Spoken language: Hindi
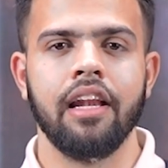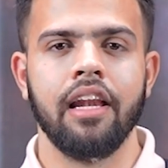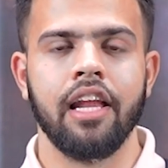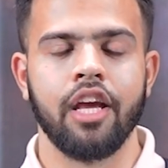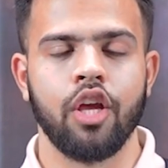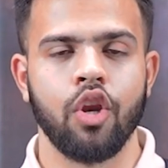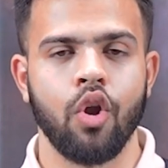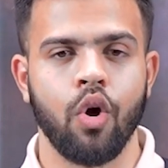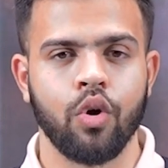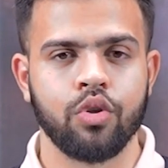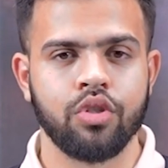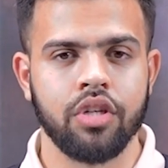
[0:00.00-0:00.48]

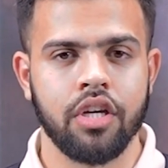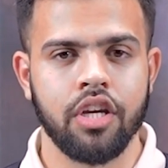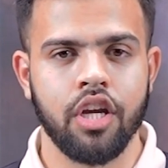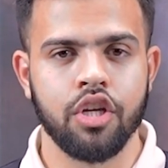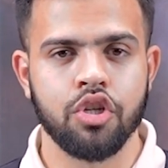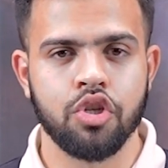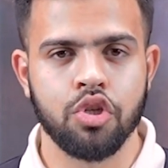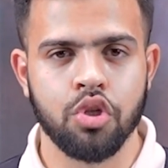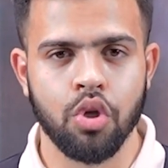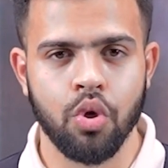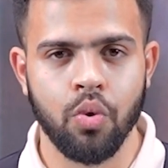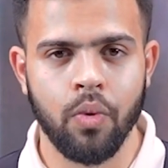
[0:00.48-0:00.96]
लेकिन ऑप्शन
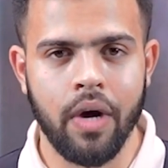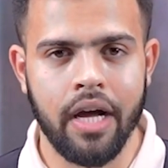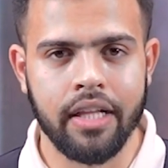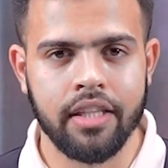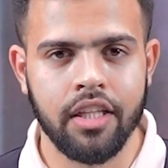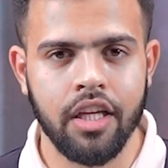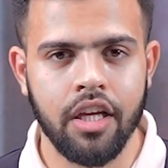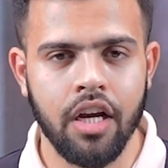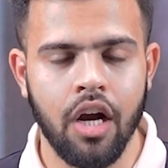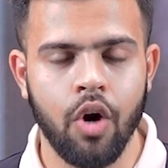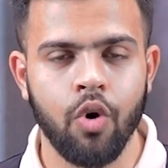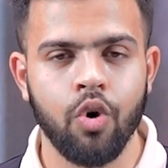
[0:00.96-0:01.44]
के
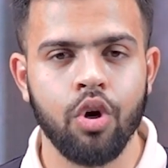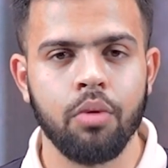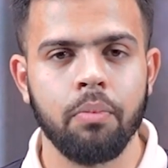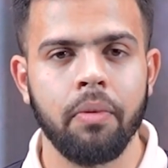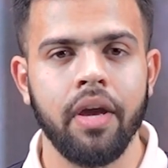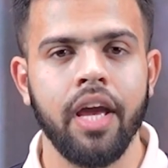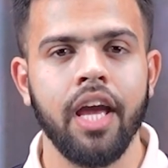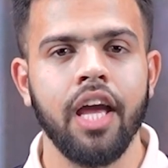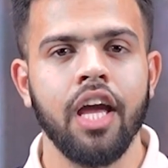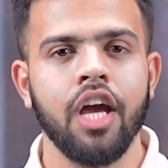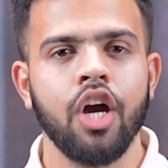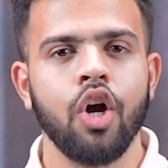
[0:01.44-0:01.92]
शुरुआती राउंड
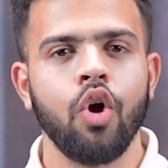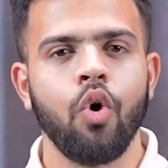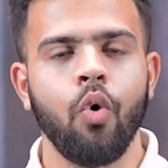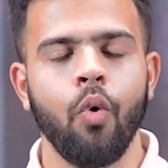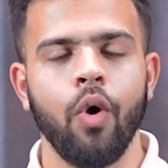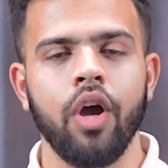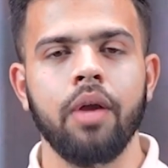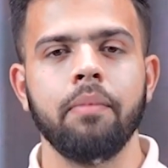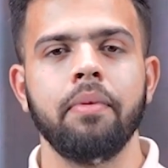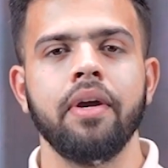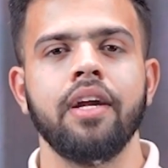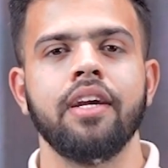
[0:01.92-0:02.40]
में
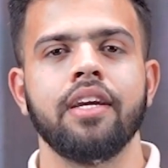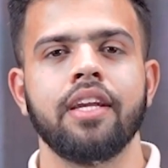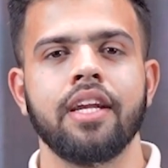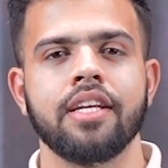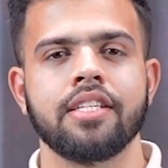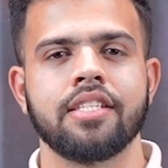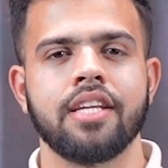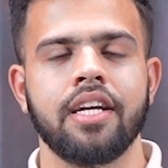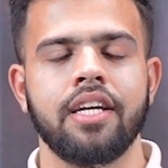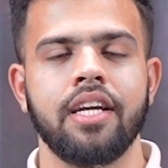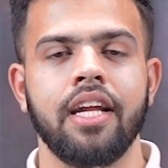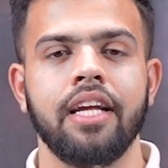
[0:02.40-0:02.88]
कोई भी
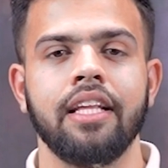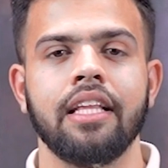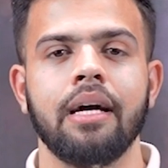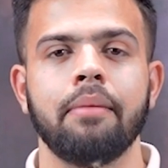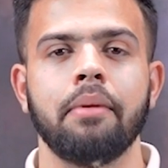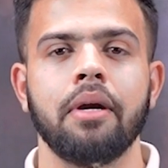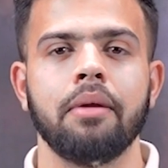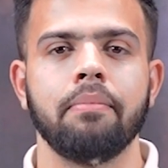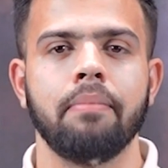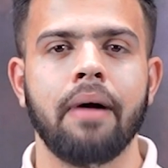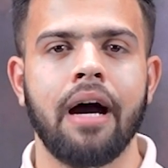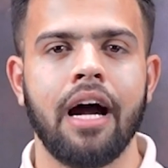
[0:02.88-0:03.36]
इंटरेस्टेड नहीं था
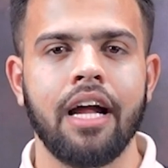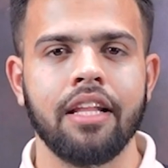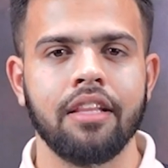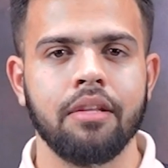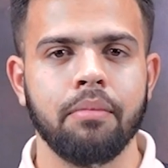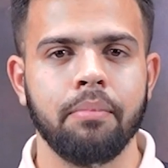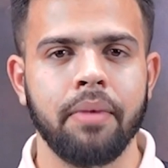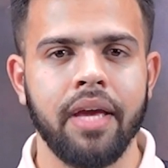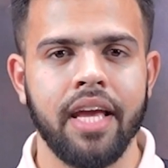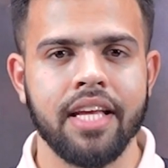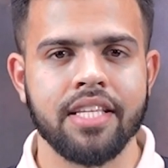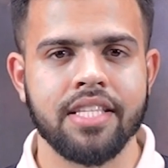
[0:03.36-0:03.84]
बट
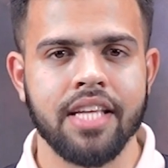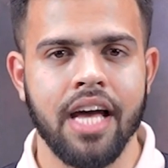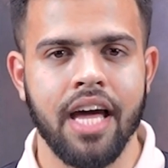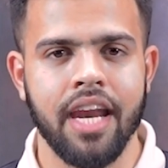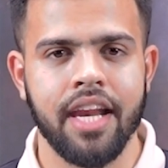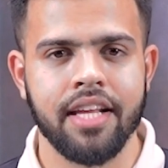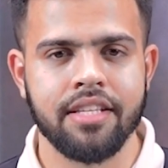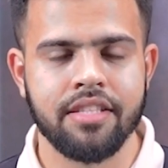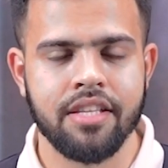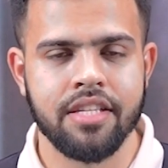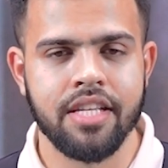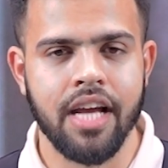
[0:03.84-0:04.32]
बाद में एस
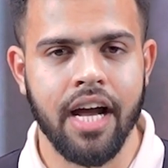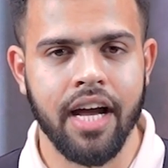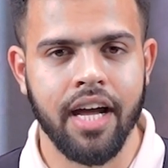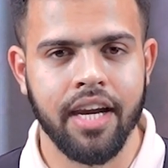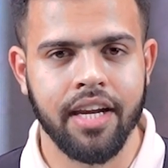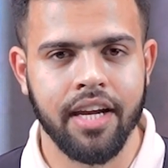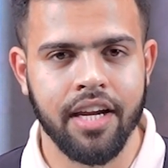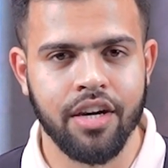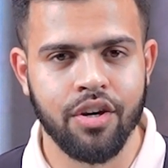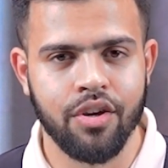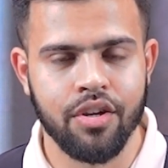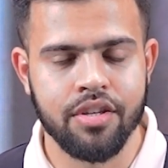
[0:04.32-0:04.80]
ने
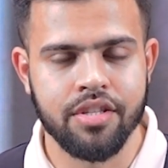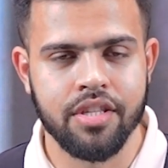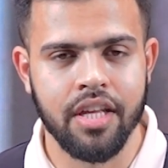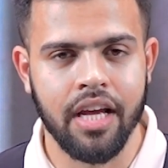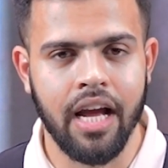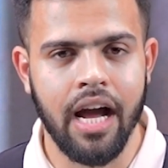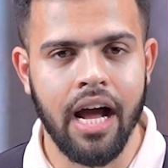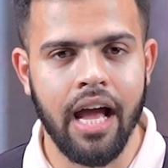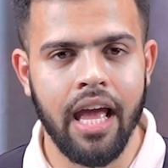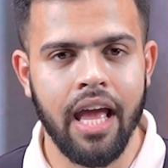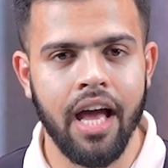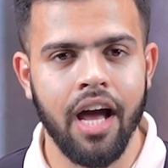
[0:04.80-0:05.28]
जाकर के इंटरेस्ट
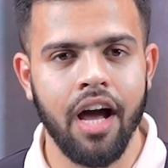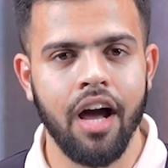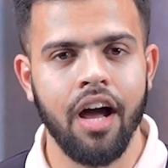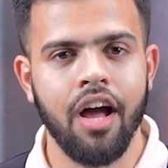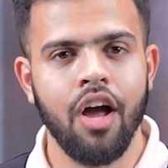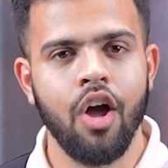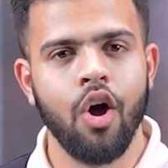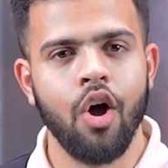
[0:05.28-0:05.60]
दिखाया